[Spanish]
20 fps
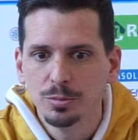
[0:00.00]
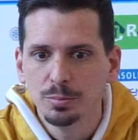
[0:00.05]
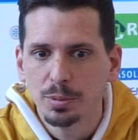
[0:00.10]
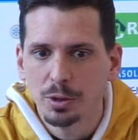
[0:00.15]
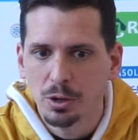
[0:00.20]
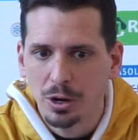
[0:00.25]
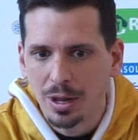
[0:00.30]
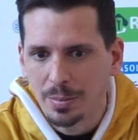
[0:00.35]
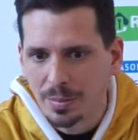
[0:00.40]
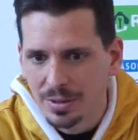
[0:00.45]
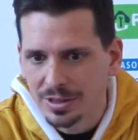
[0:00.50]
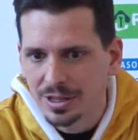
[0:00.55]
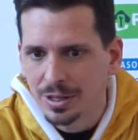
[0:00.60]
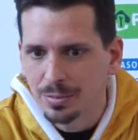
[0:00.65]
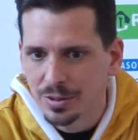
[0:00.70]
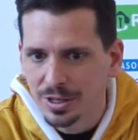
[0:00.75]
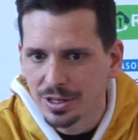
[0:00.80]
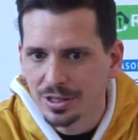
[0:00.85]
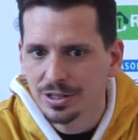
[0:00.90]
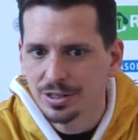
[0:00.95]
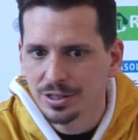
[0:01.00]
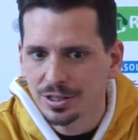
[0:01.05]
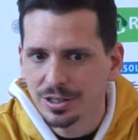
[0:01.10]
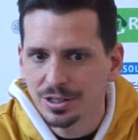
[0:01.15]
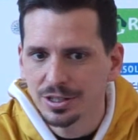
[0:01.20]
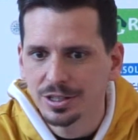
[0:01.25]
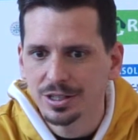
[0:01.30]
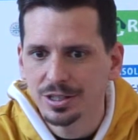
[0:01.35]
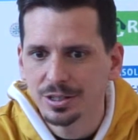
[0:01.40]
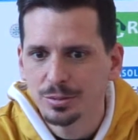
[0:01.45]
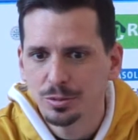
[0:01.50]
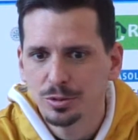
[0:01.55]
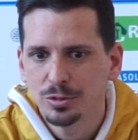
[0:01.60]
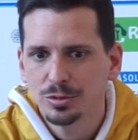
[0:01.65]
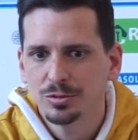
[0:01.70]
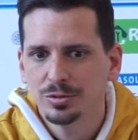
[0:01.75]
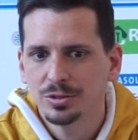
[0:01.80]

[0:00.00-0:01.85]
pero a la vez también de, bueno,